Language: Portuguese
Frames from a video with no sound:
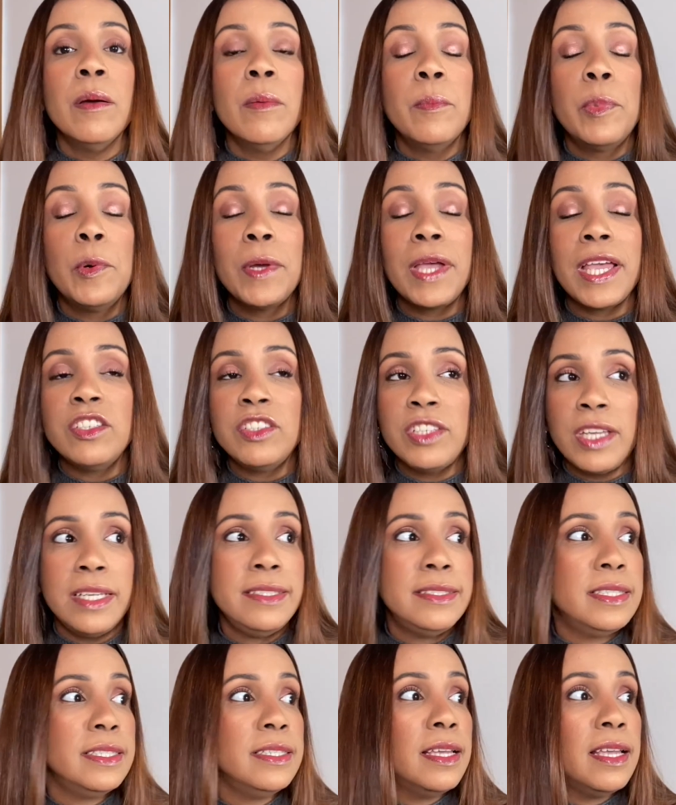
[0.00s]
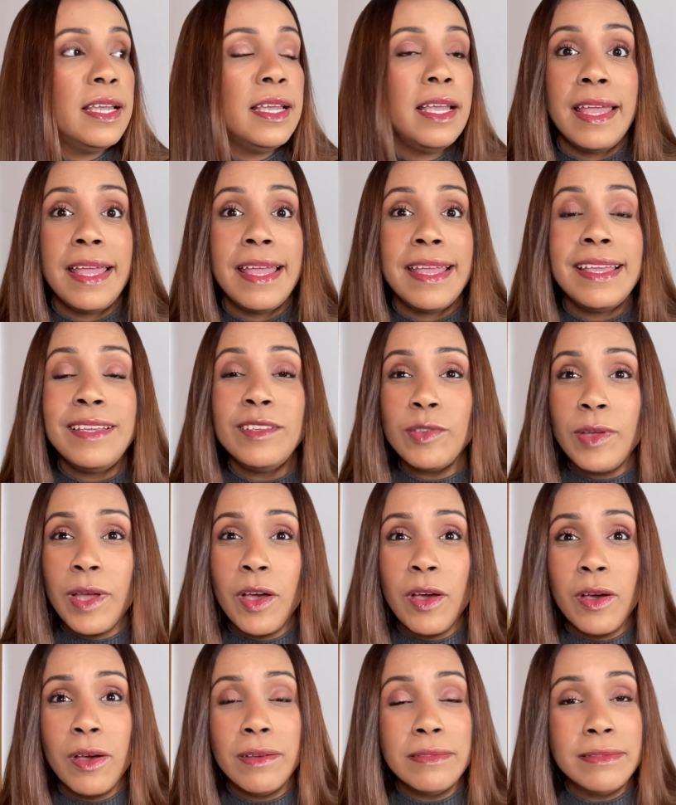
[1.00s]
Porque, gente, isso é
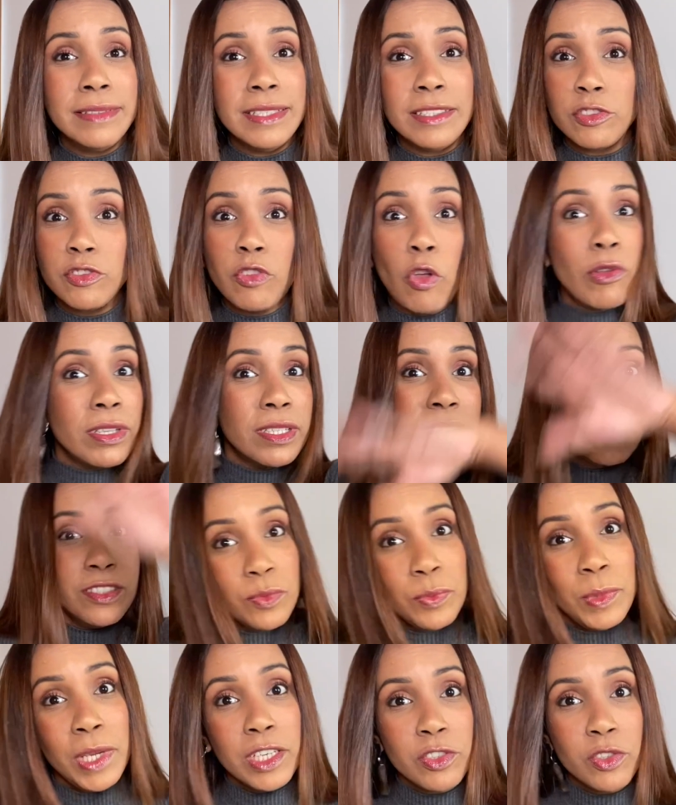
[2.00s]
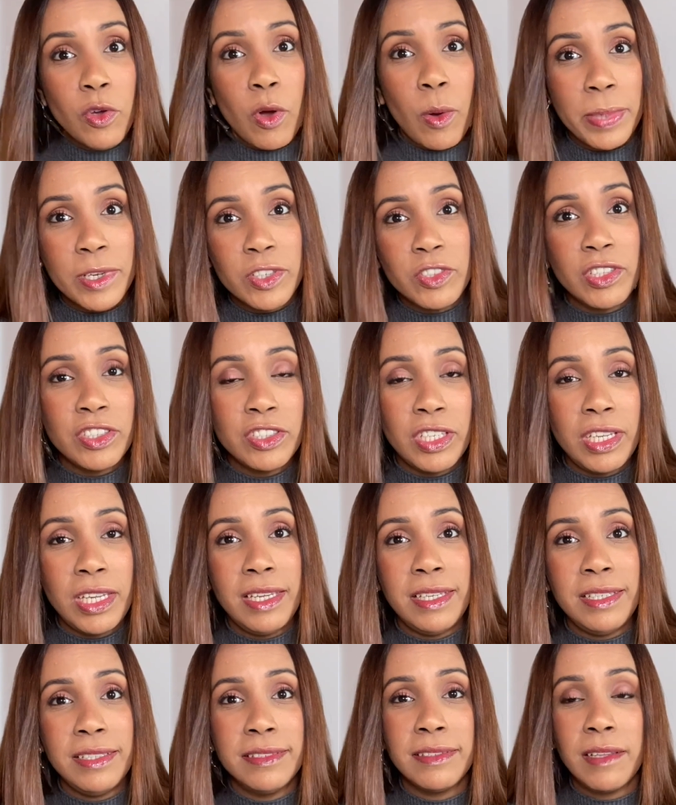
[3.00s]
de todas as minhas compras da
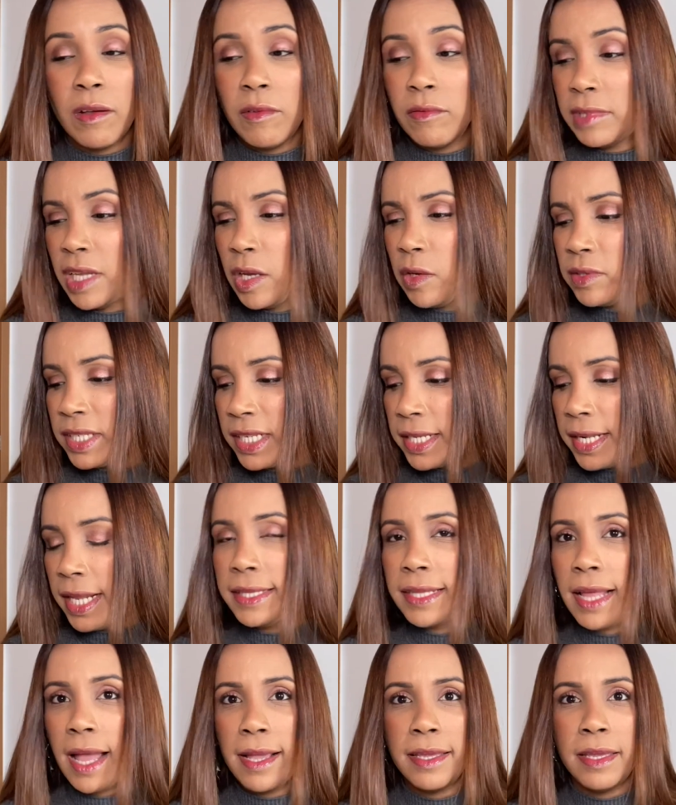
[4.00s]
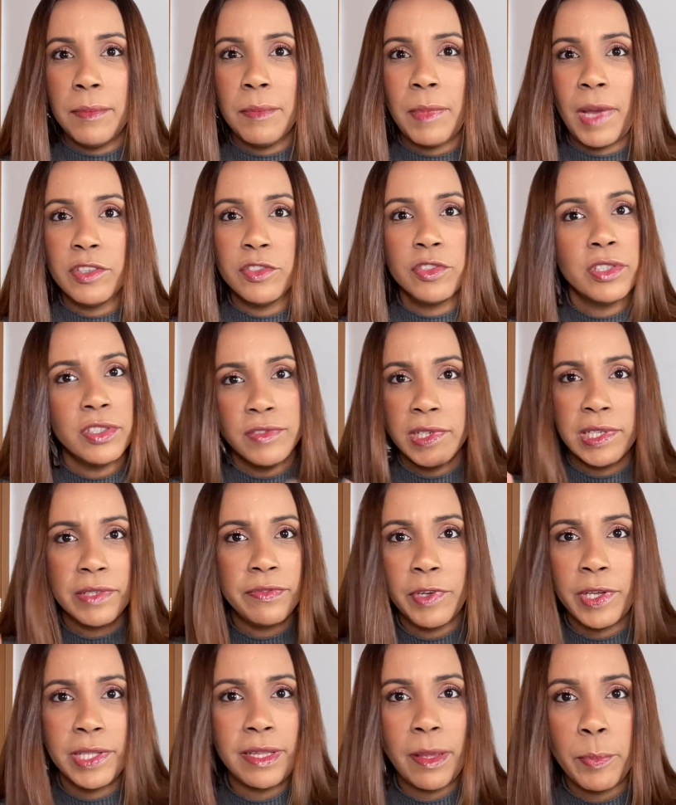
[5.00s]
Shein. Então, tem coisa que nem tá aqui mais, que
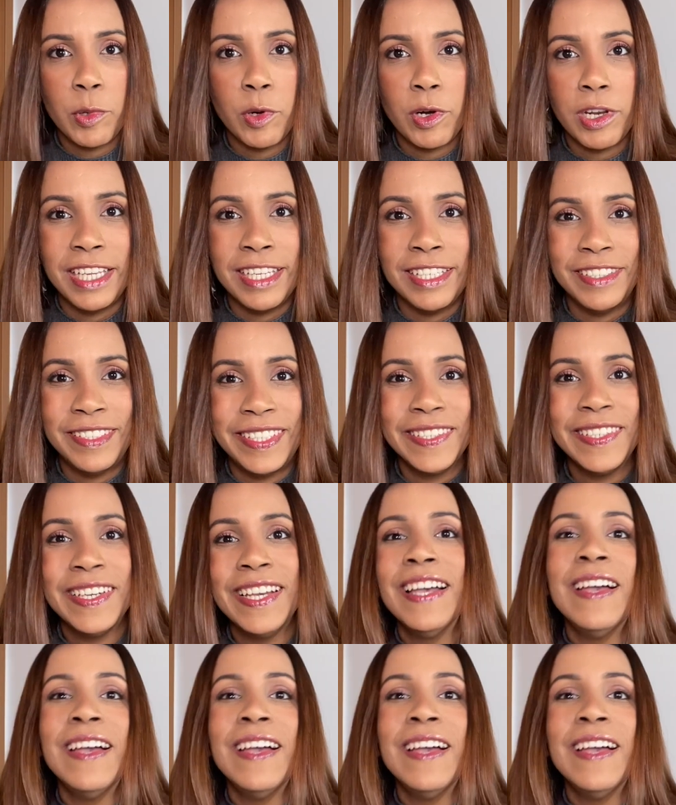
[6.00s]
foi até pro lixo.